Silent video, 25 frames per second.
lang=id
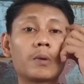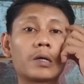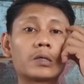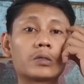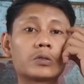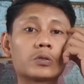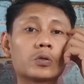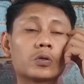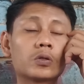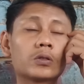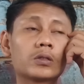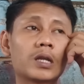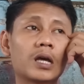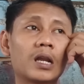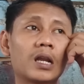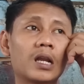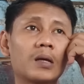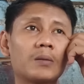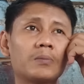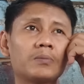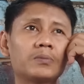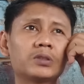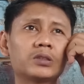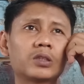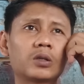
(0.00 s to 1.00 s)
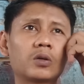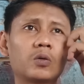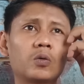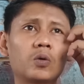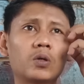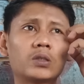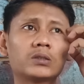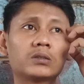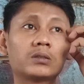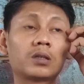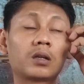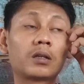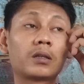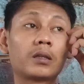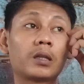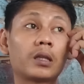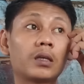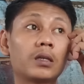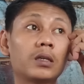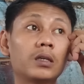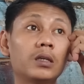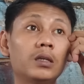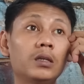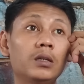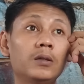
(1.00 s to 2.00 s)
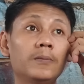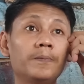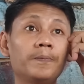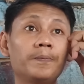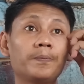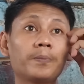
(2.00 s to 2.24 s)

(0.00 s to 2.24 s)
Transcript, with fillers: masuk dalam sebuah strategi